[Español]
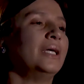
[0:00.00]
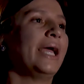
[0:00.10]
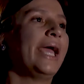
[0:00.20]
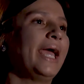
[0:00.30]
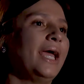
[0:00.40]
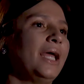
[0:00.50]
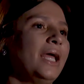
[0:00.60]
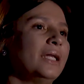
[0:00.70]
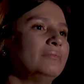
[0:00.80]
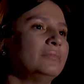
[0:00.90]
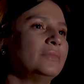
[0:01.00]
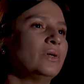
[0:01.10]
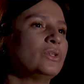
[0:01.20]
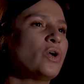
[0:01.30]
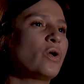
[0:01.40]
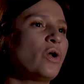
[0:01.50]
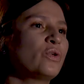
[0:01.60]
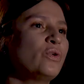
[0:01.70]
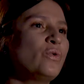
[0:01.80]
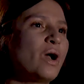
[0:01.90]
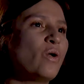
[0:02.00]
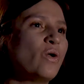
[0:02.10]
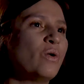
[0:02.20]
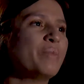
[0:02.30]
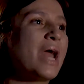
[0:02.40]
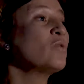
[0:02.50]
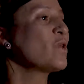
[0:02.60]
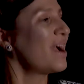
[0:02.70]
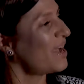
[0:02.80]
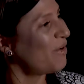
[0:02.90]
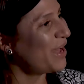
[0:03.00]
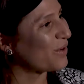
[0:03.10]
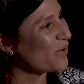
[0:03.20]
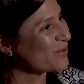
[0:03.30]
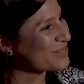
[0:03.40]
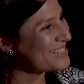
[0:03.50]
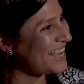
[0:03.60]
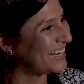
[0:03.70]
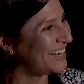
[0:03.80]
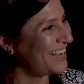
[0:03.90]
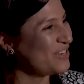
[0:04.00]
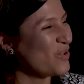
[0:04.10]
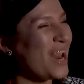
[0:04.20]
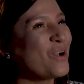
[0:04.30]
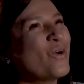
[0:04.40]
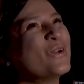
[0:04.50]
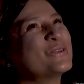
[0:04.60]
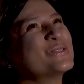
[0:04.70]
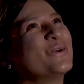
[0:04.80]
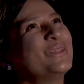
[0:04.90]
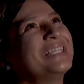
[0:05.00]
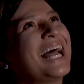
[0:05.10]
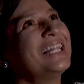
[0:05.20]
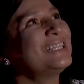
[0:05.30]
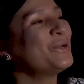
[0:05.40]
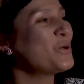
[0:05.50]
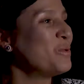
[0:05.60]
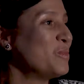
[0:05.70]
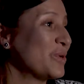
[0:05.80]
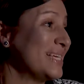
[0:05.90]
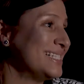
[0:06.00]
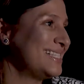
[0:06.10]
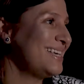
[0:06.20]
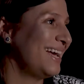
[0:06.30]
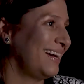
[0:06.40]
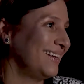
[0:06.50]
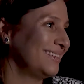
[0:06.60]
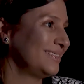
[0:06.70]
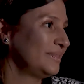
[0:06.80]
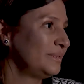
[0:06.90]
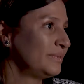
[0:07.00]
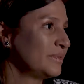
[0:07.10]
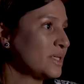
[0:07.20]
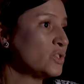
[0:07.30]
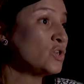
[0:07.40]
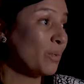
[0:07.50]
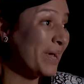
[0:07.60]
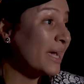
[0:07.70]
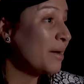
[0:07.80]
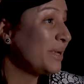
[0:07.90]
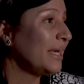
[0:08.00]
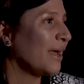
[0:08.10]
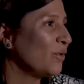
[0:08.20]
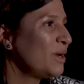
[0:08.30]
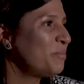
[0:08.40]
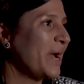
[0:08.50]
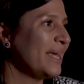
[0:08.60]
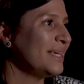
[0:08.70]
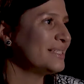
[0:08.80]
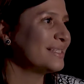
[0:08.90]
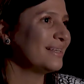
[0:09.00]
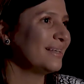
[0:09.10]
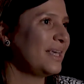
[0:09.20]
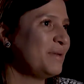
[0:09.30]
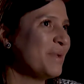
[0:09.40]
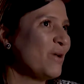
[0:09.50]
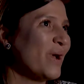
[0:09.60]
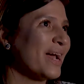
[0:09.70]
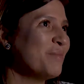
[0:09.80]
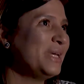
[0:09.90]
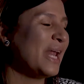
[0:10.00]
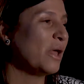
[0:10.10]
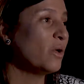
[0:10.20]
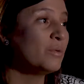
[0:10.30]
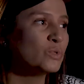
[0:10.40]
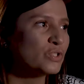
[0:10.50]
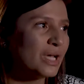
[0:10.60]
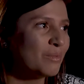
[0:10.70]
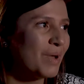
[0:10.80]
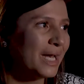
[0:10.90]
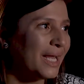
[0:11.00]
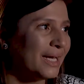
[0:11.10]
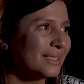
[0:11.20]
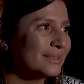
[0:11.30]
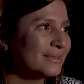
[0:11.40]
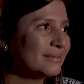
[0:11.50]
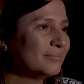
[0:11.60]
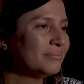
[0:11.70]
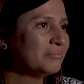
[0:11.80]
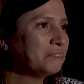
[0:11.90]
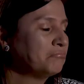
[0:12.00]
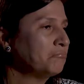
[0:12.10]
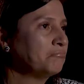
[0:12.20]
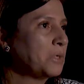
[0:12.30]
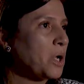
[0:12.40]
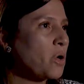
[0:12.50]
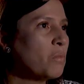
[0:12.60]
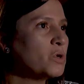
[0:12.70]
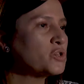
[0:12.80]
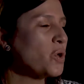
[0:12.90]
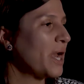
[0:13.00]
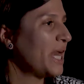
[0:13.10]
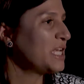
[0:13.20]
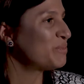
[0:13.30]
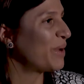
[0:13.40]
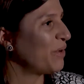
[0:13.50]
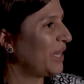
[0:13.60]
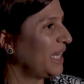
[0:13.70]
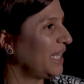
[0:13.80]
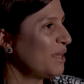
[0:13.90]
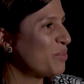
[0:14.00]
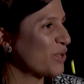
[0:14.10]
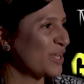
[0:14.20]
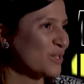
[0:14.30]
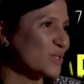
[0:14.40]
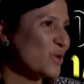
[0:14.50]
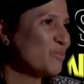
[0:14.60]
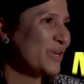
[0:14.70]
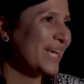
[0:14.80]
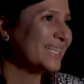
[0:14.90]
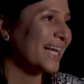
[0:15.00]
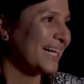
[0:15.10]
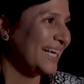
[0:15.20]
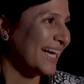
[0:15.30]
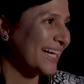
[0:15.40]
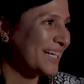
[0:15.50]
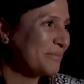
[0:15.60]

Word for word: Eh, yo creo que uno a Colombia nunca acaba de conocerla y no la conozco tanto como quisiera. Yo me he caminado el país y me lo he caminado de muchas maneras. Como ciudadana desprevenida, porque yo soy muy andariega.